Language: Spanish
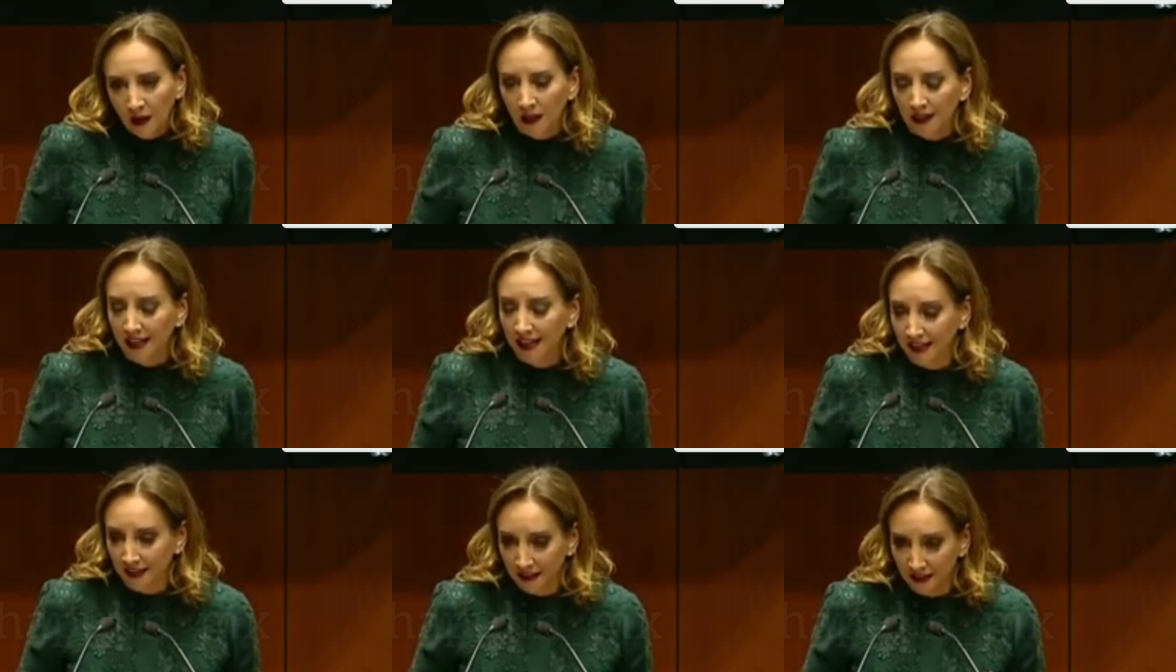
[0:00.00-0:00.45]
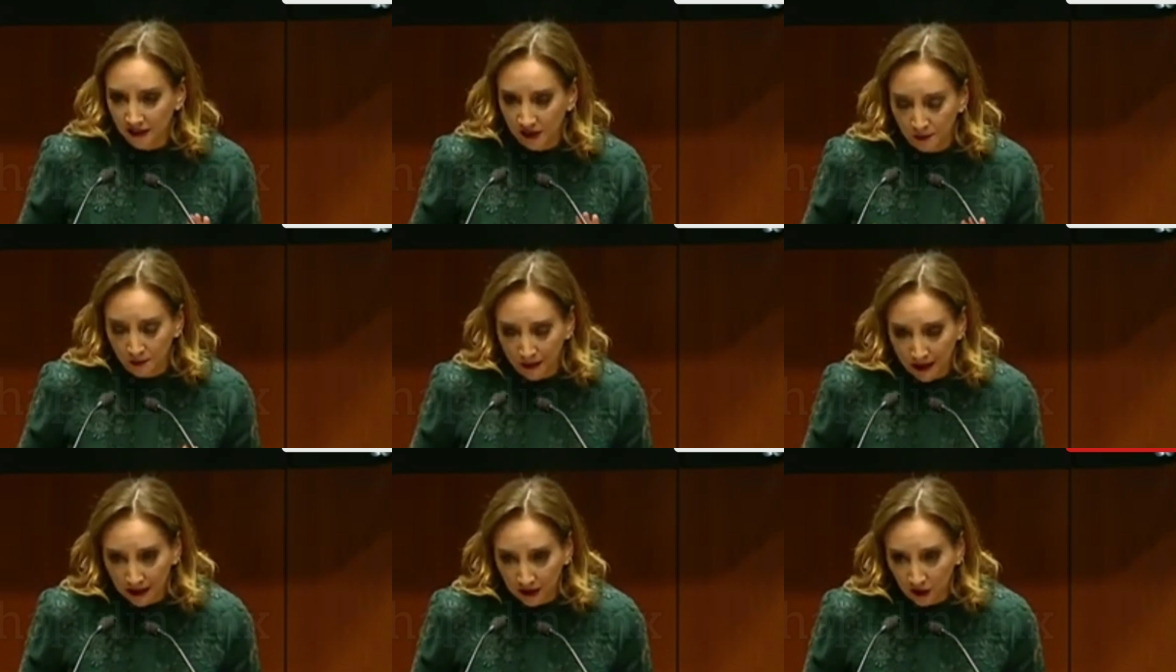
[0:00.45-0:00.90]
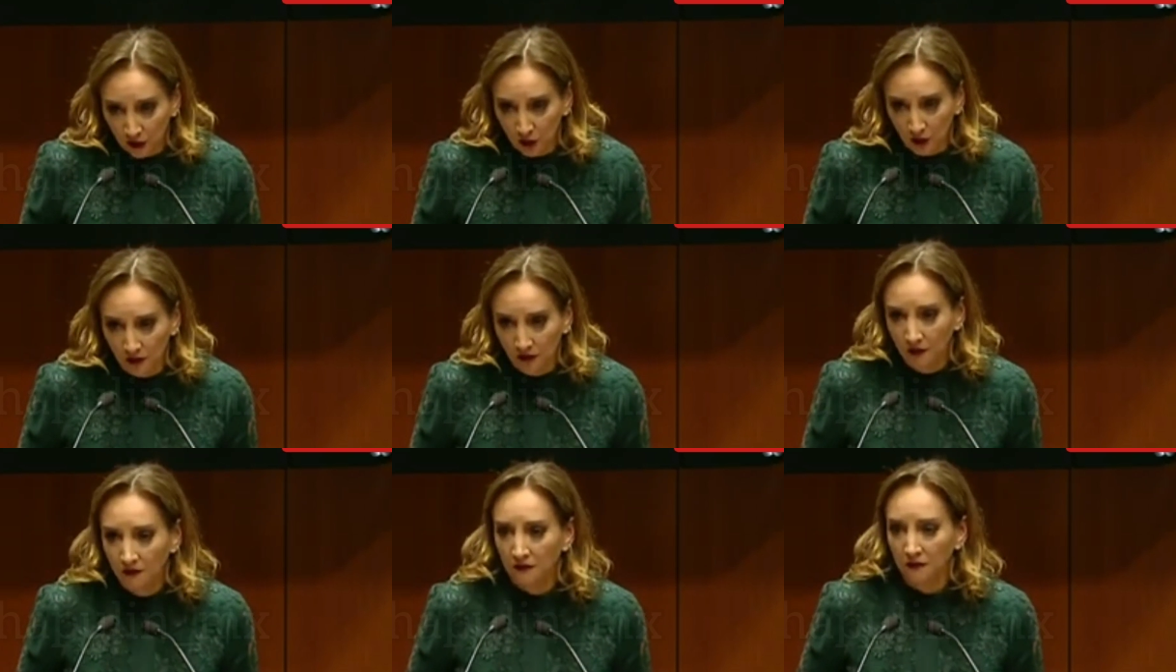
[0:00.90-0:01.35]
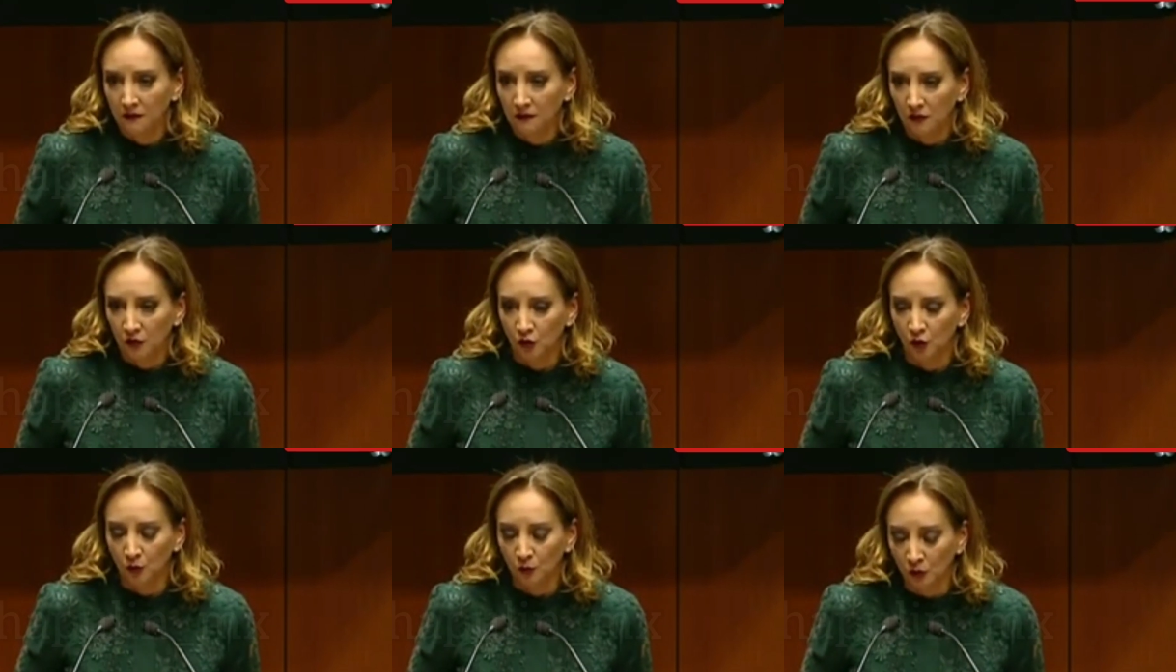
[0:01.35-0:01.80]
le respeto
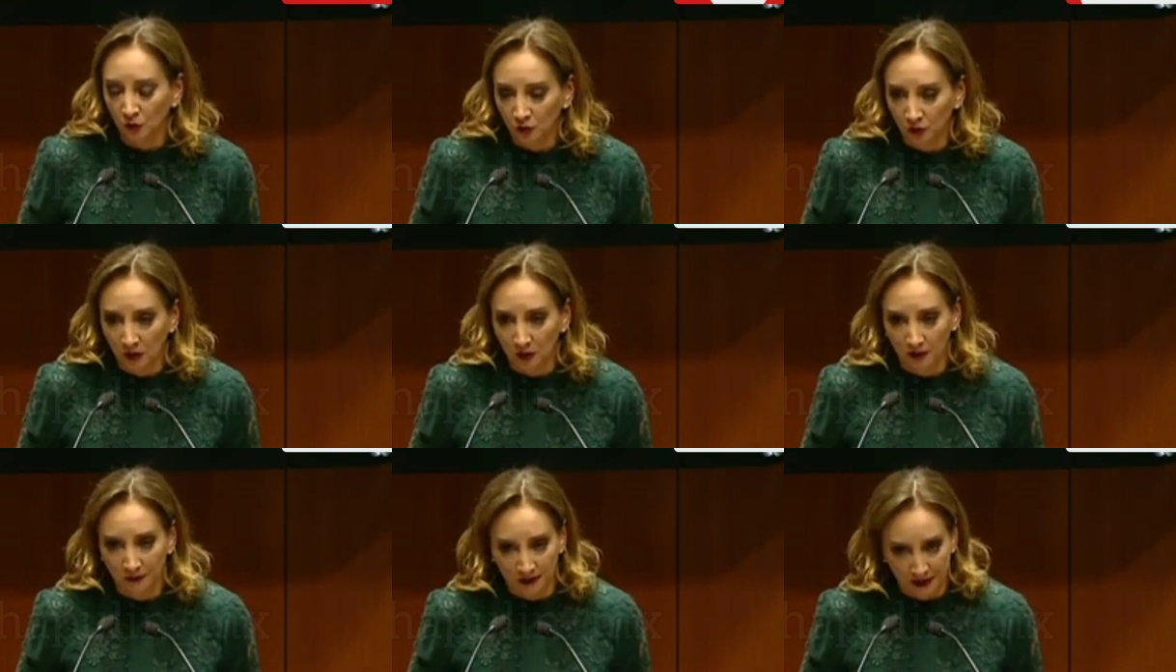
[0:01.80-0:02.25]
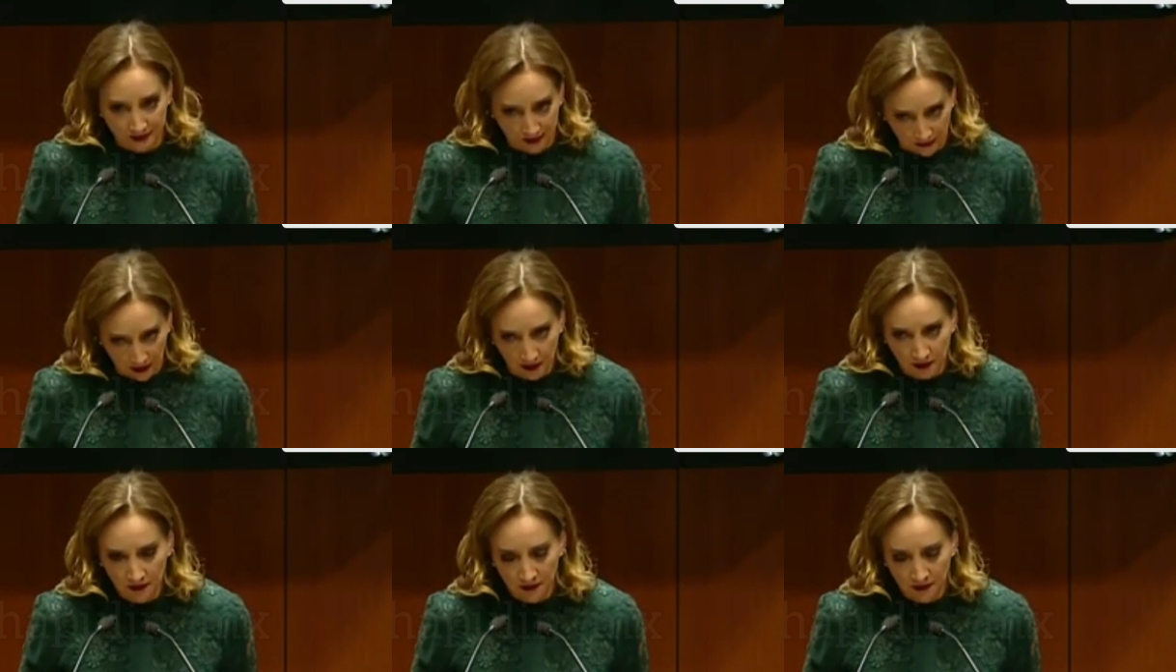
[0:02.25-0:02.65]
su punto de vista